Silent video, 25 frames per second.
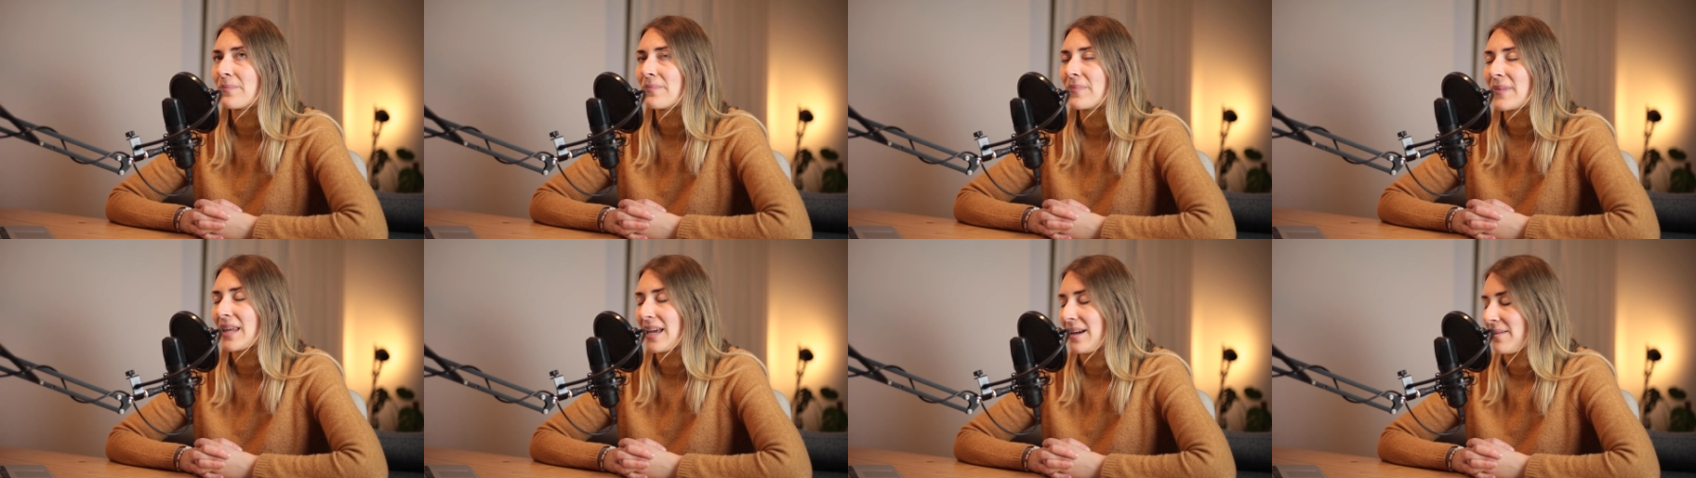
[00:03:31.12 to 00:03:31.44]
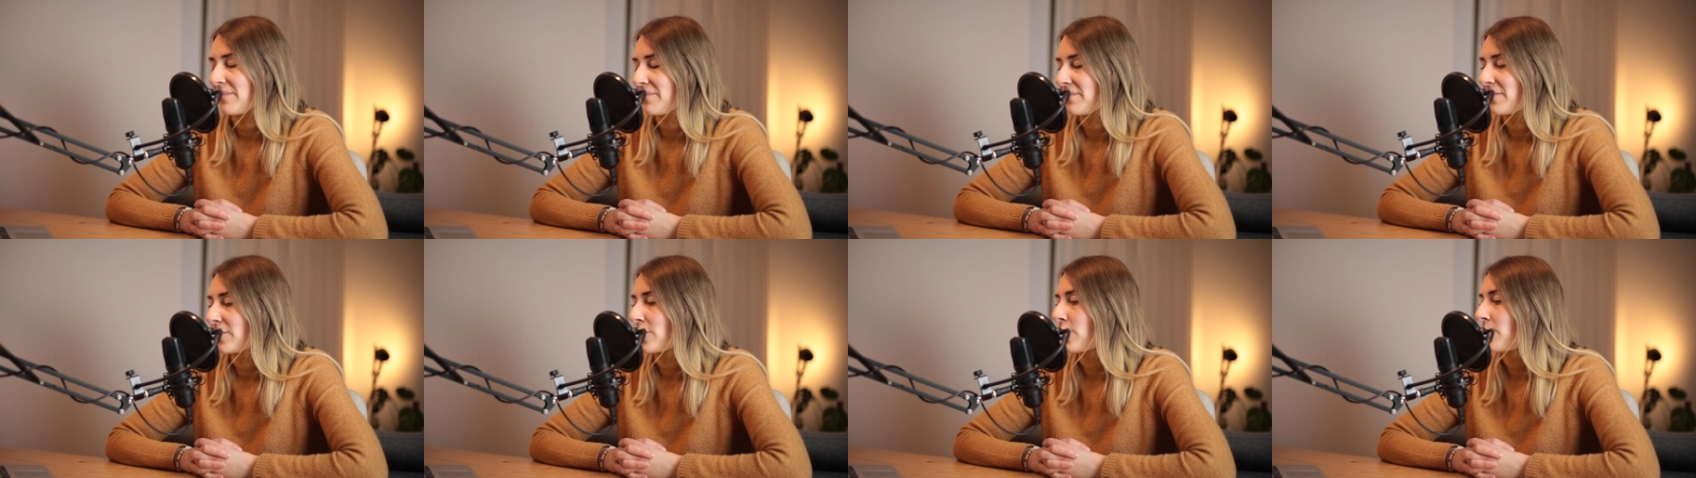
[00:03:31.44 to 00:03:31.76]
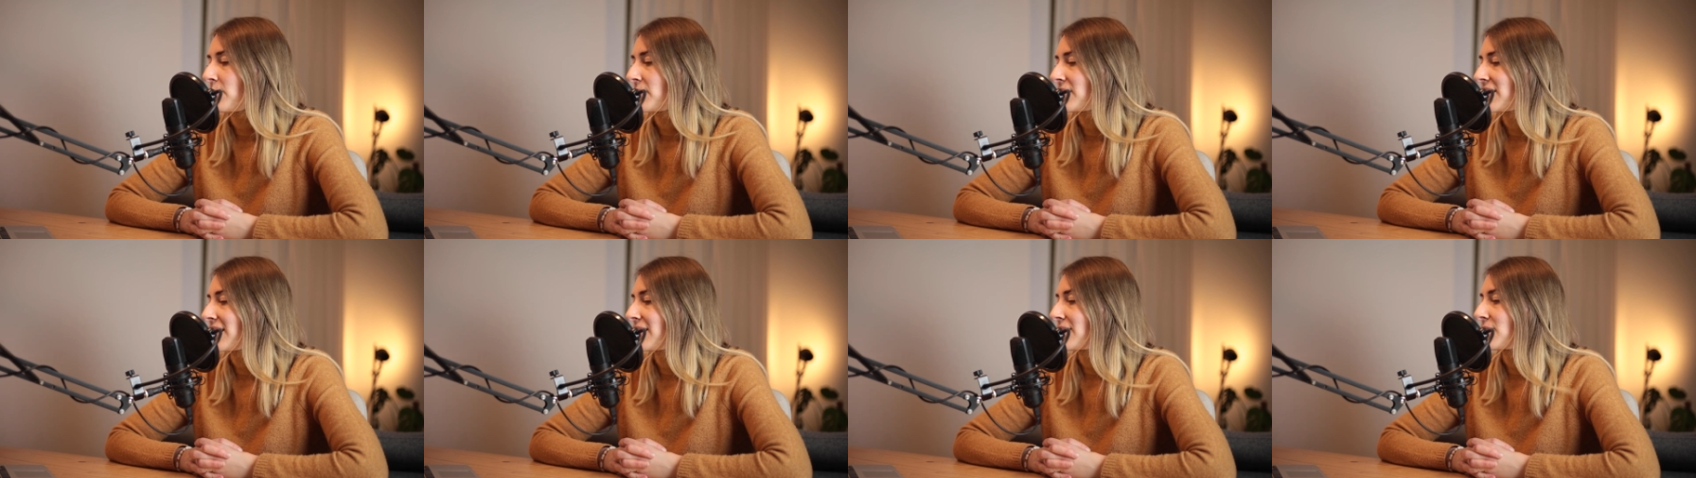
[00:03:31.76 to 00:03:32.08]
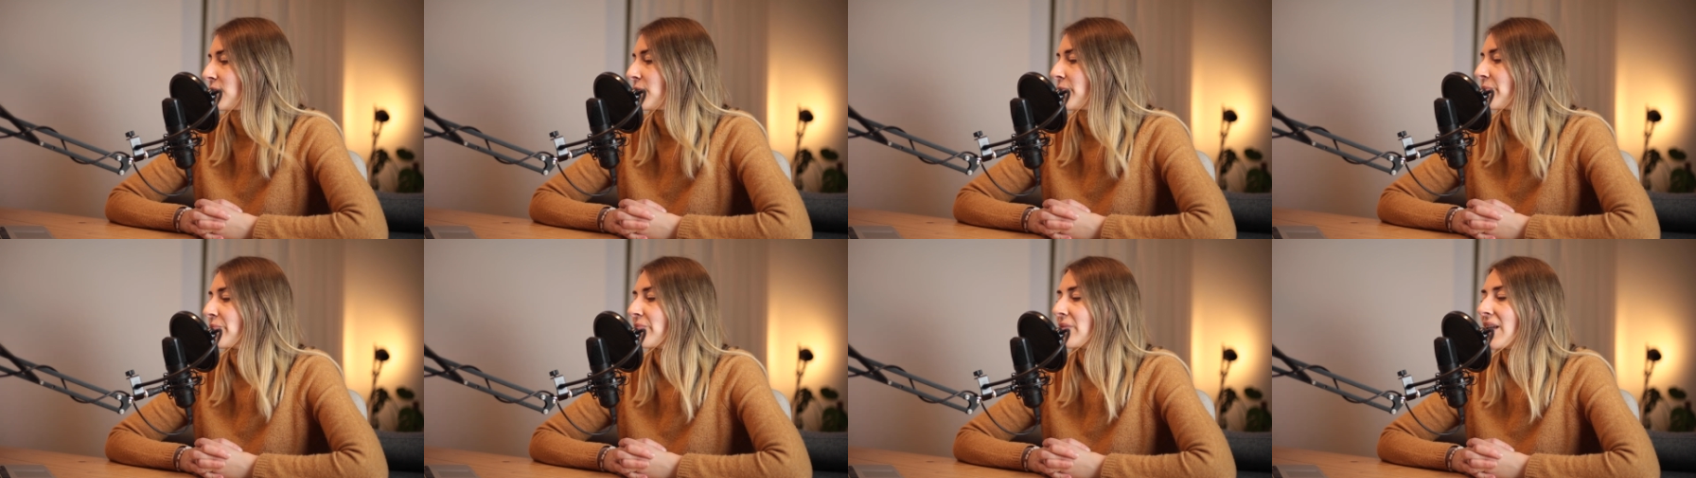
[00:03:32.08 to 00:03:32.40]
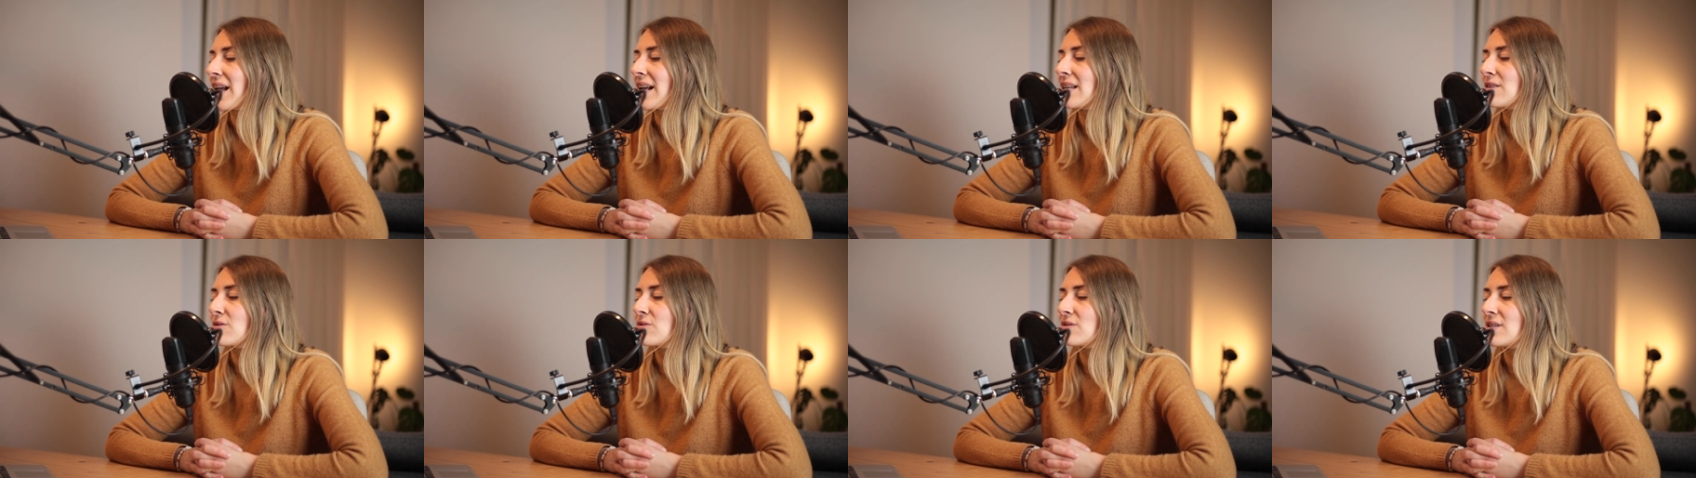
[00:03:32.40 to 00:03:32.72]
ja, komme ich gleich zu.
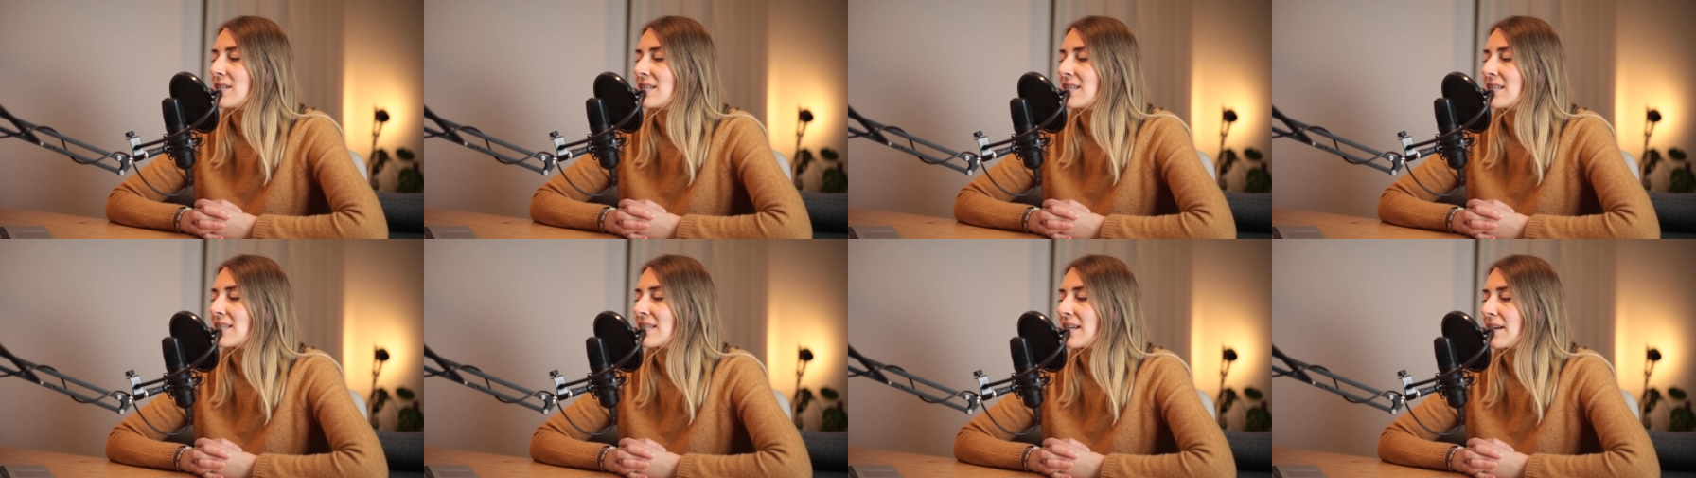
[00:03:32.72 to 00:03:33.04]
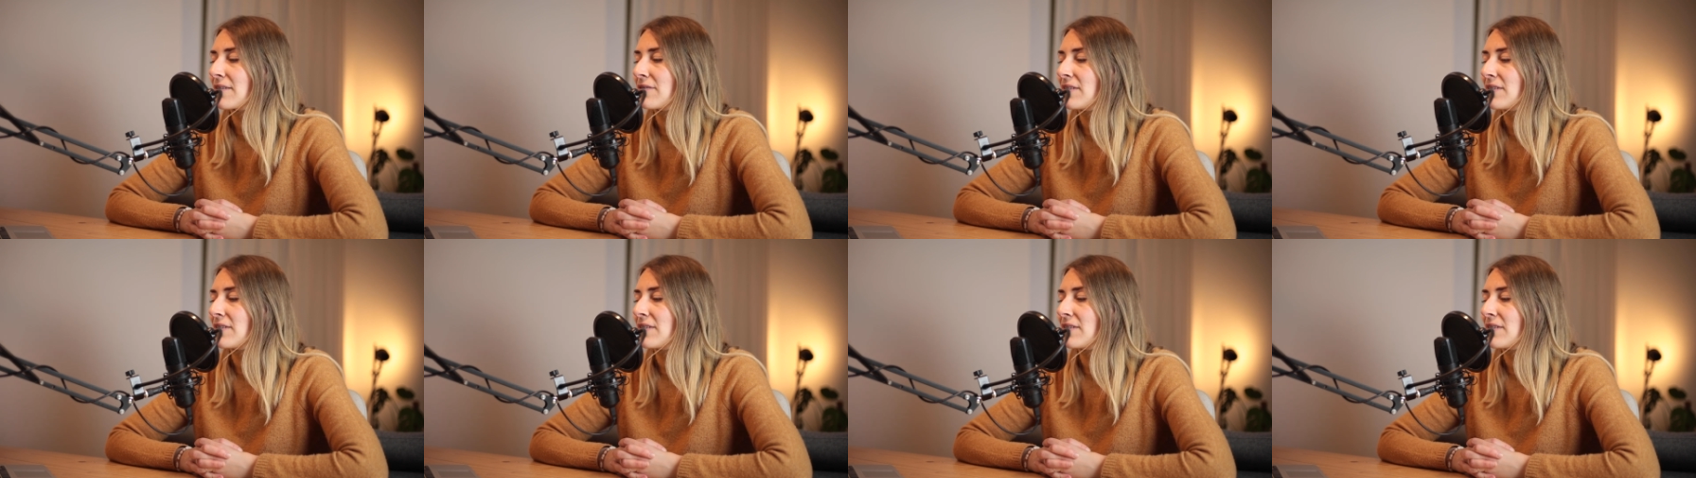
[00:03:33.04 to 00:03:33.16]
Also dieses